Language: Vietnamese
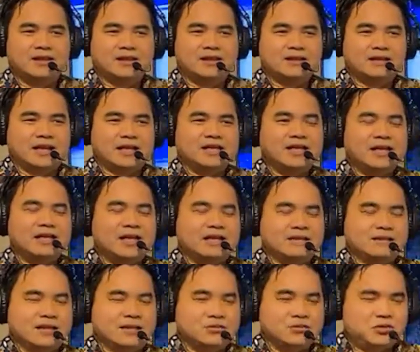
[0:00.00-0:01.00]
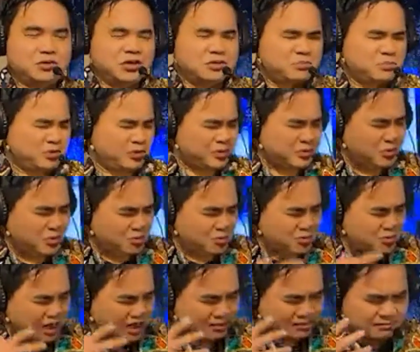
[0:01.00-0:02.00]
cả gia đình dẫn tôi đến một cái chỗ
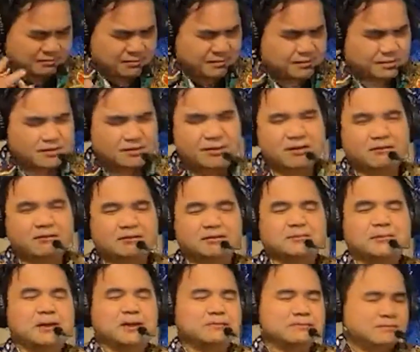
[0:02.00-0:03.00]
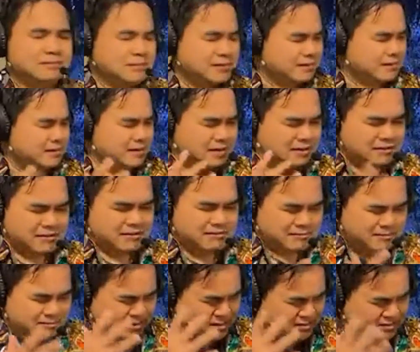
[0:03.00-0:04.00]
ăn rất là ngon các bạn rất là ngon
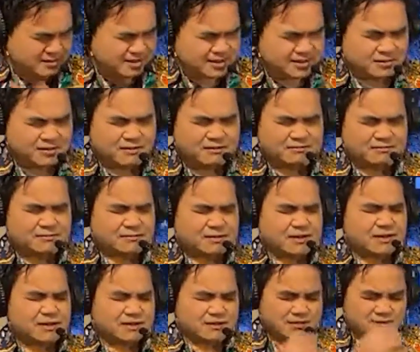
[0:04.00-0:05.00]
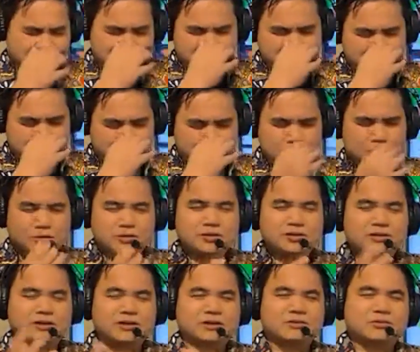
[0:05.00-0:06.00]
cực kỳ ngon trời ơi rồi
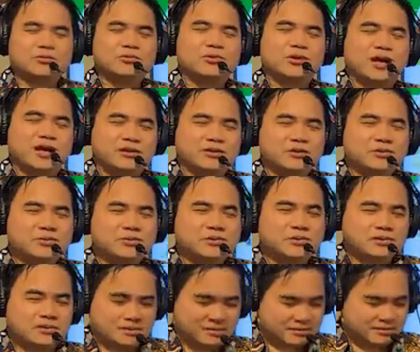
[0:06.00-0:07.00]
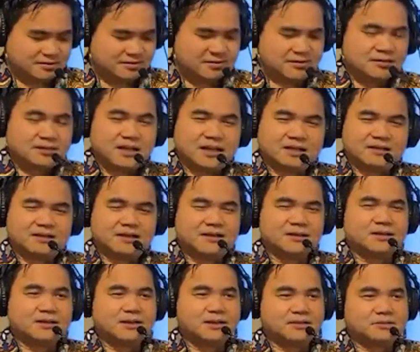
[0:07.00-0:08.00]
uống rượu của Hàn Quốc nướng thịt này
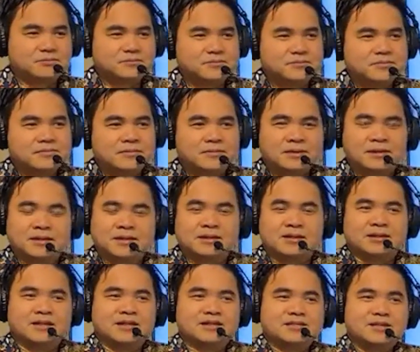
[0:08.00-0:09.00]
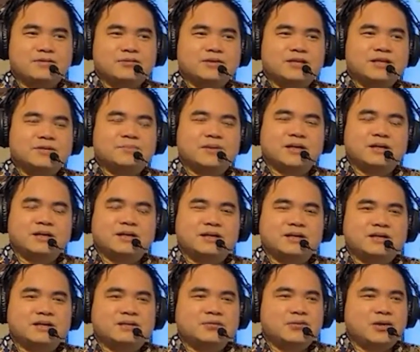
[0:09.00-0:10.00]
kia thì sau khi mà cỡ
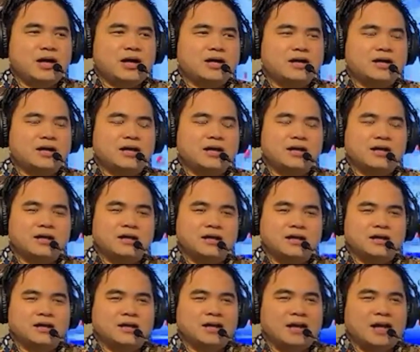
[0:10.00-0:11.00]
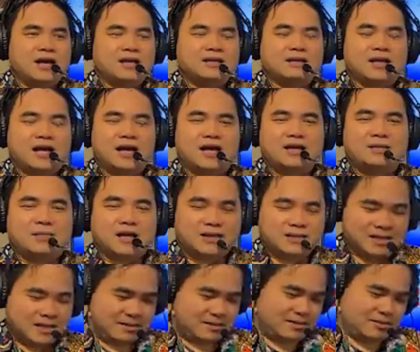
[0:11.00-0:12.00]
chừng khoảng à, hết hai ba
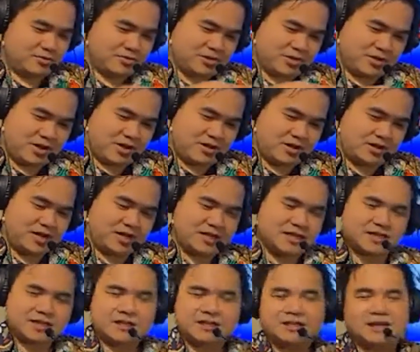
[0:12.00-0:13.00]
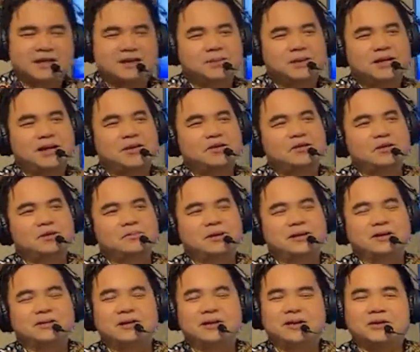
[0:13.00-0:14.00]
chai rượu nhỏ nhỏ vậy à, bắt đầu là
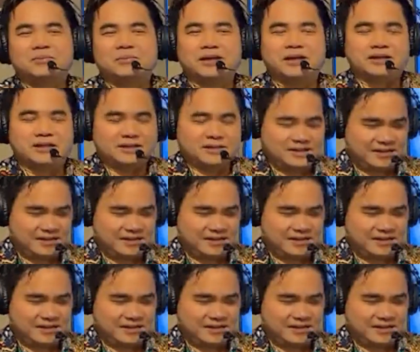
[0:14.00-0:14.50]
mình nói đầu mình